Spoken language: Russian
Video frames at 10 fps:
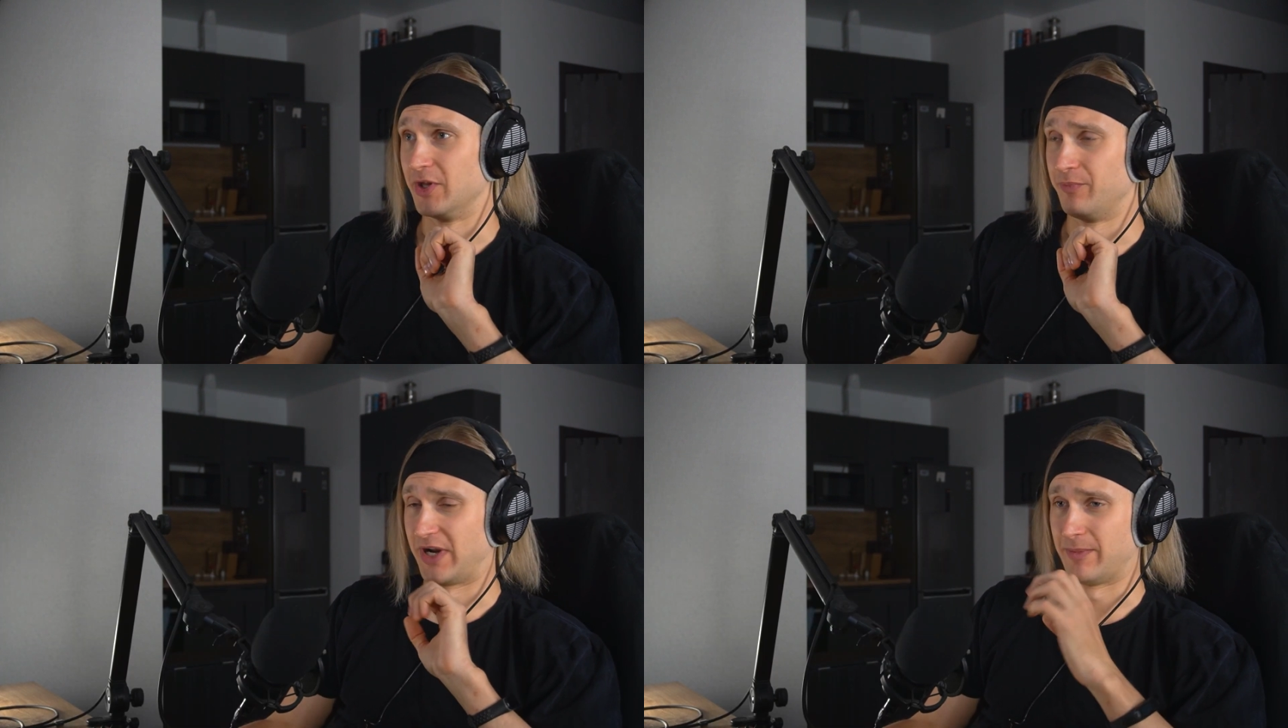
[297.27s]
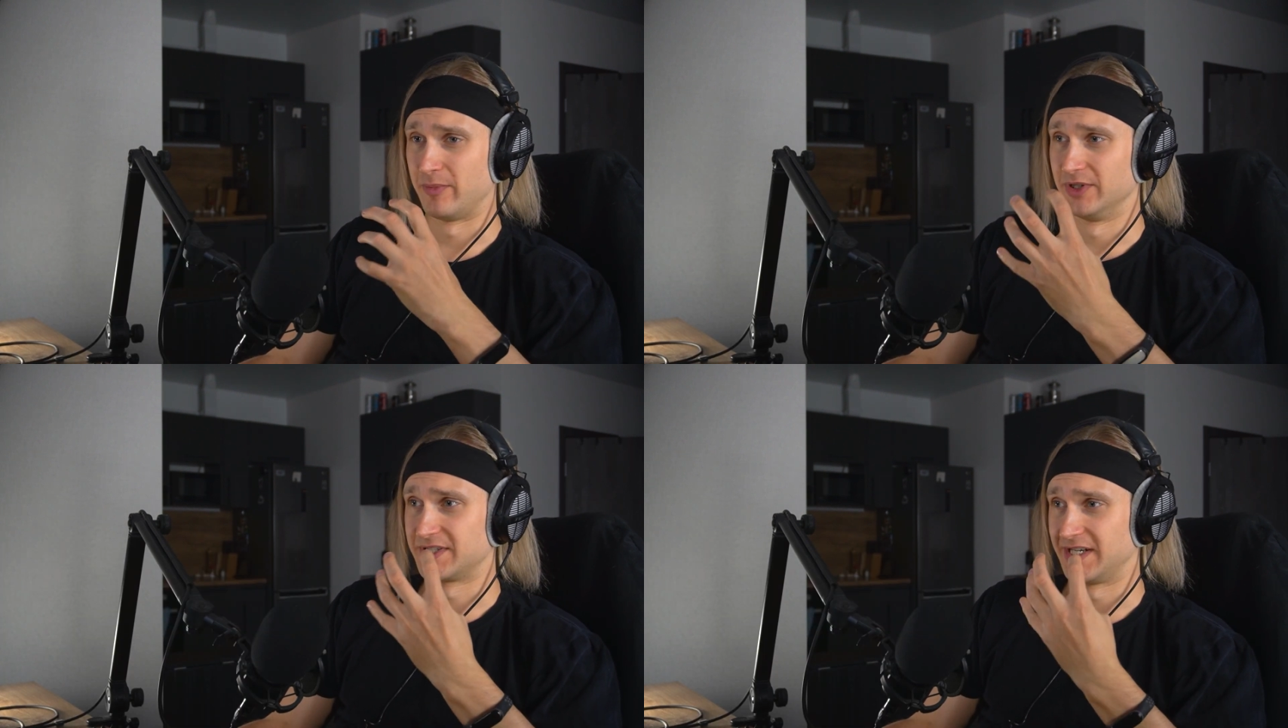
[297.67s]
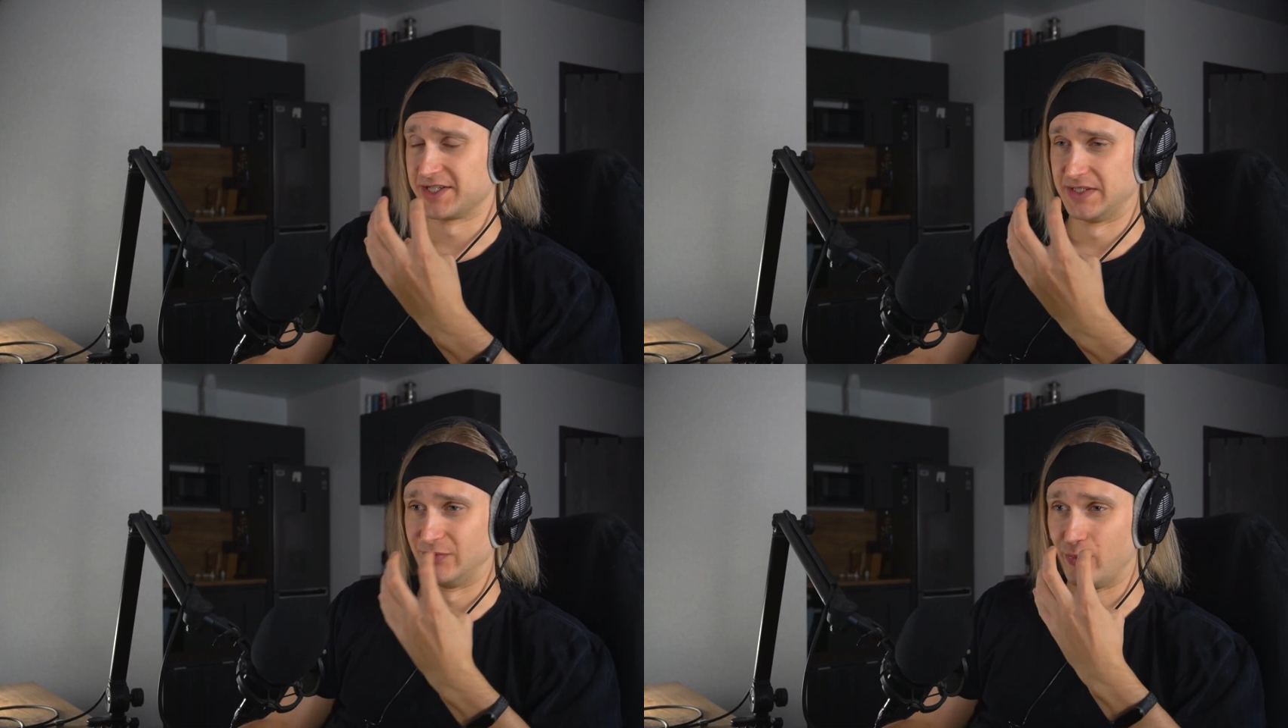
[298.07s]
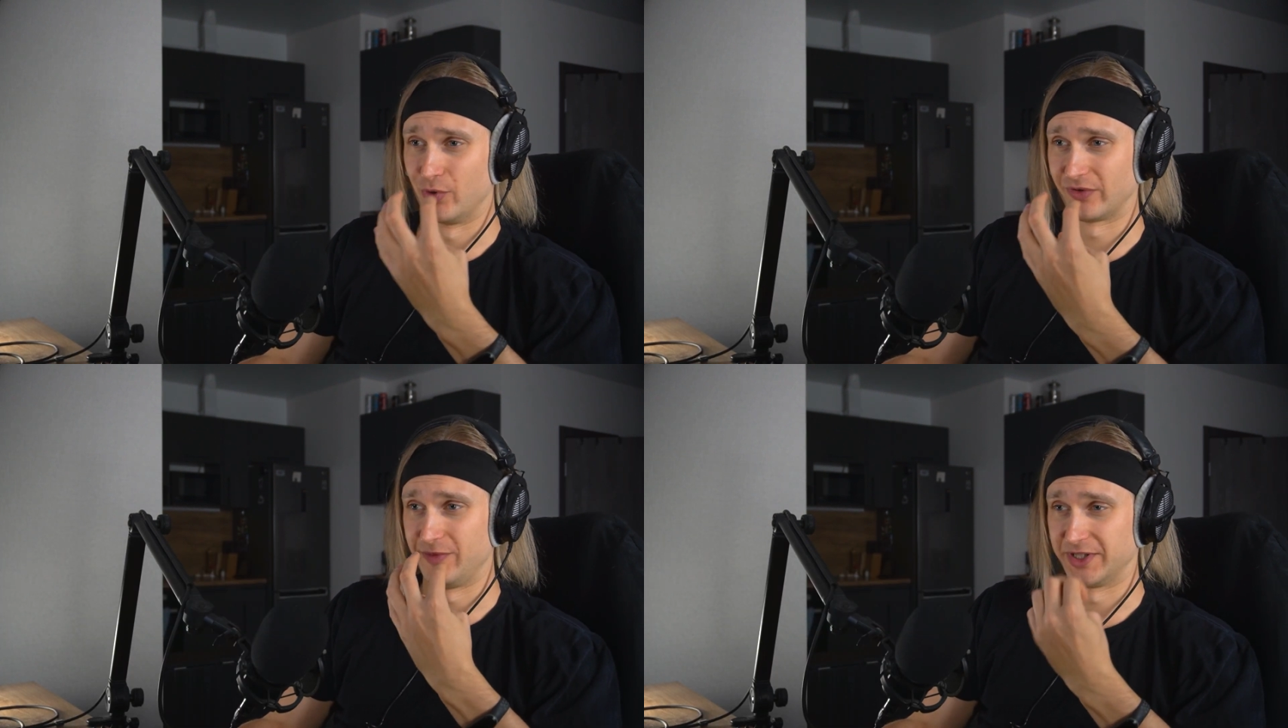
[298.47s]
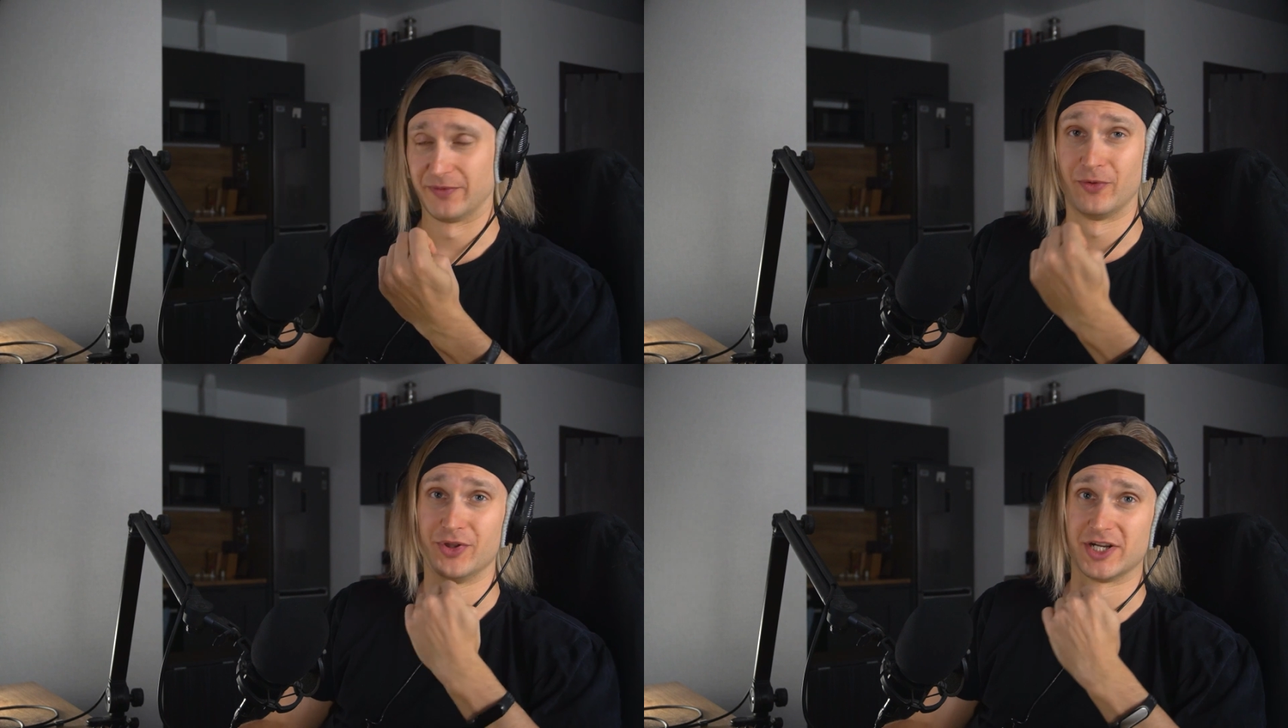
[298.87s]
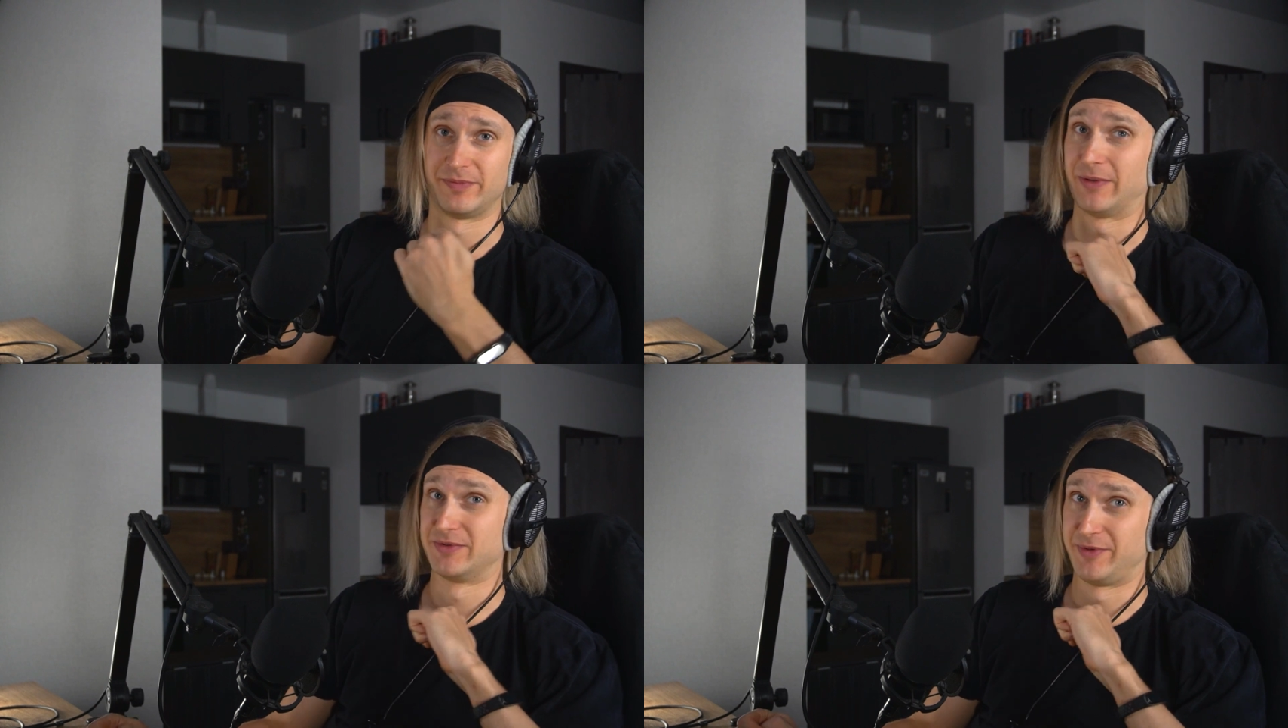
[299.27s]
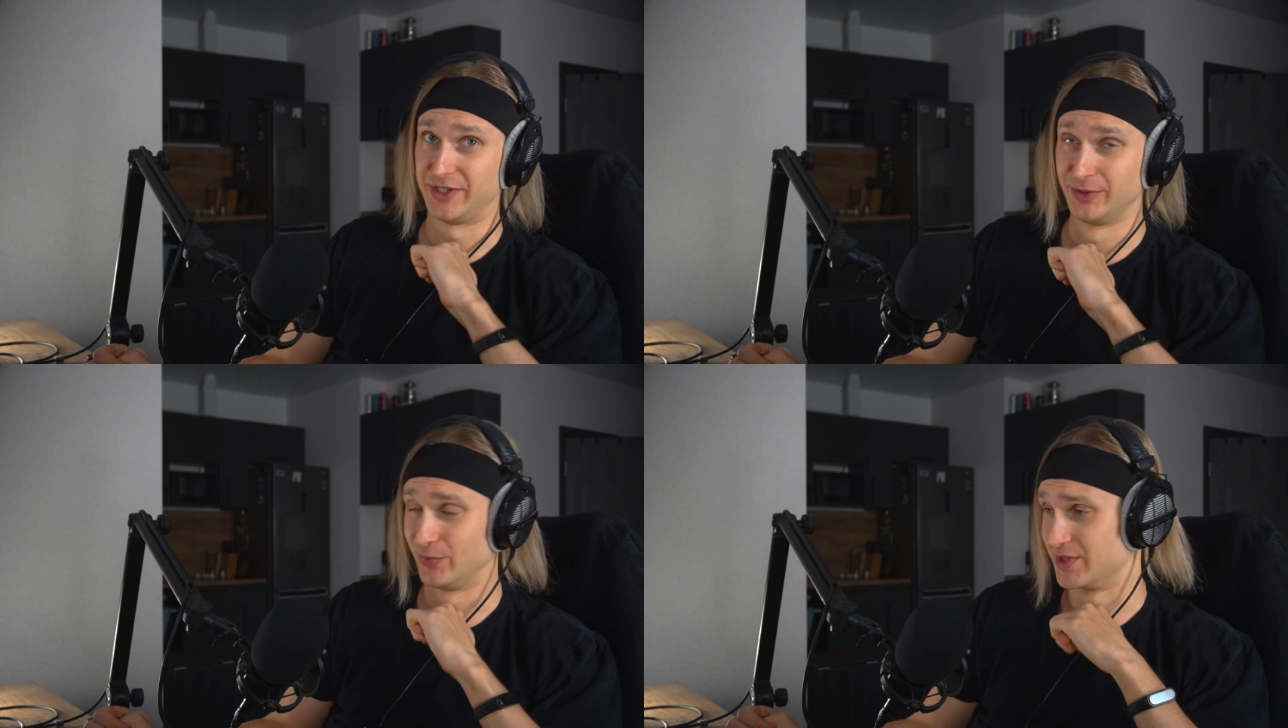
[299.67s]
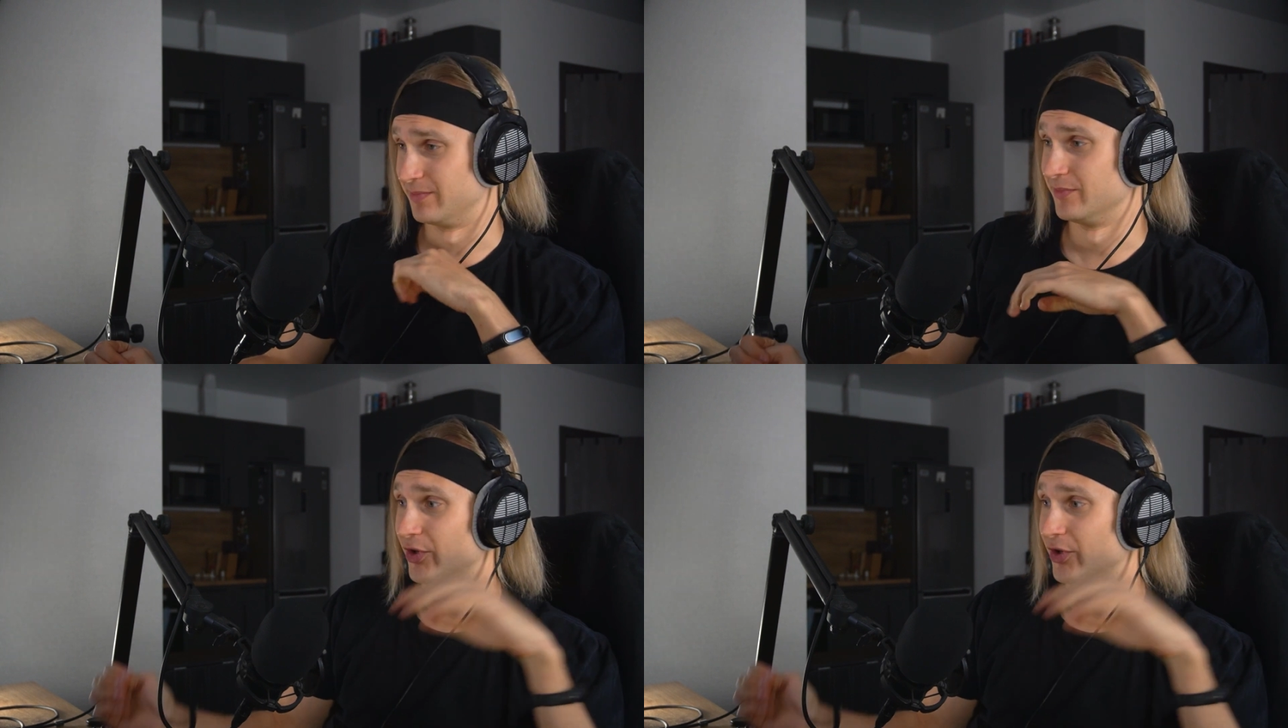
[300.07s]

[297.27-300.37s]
оно прямо было сказано в упор в микрофон, аж прям с перегрузом.